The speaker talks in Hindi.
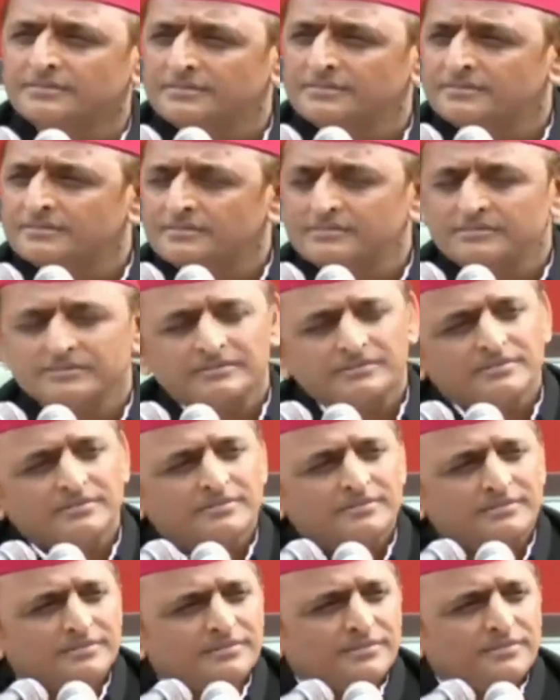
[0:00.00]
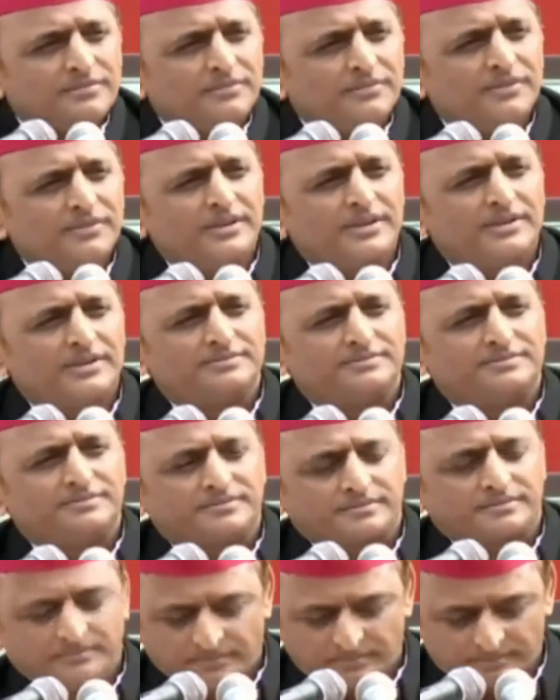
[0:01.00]
अखिलेश जी सर जिस प्रकार से
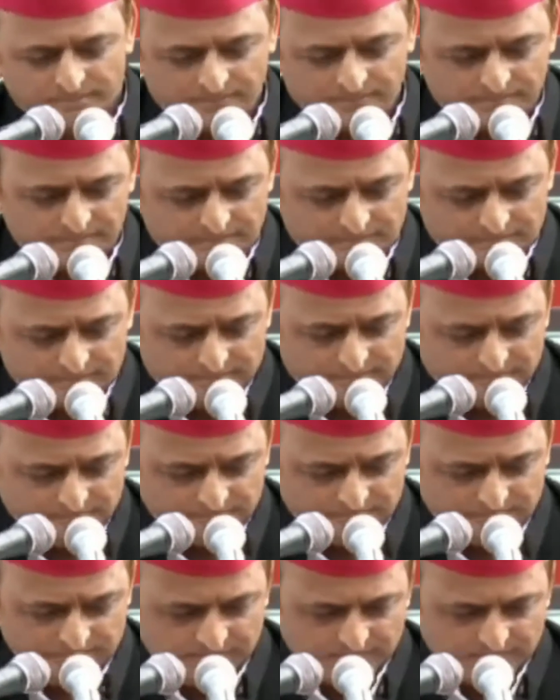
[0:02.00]
आपने कहा कि आ,